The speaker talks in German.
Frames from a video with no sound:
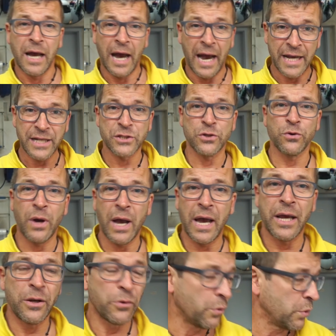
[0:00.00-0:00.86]
Heizung
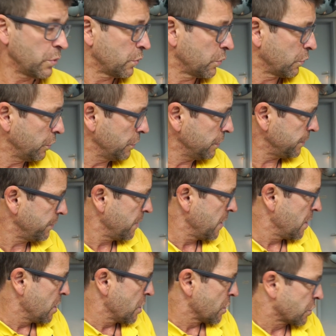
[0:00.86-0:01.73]
rein und und und.
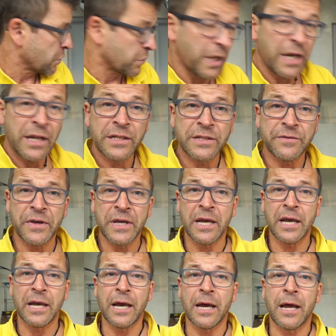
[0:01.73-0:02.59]
So, und dann sind wir
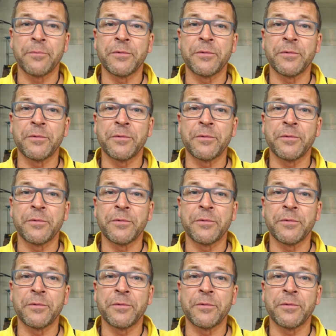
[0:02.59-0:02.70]
hingegangen,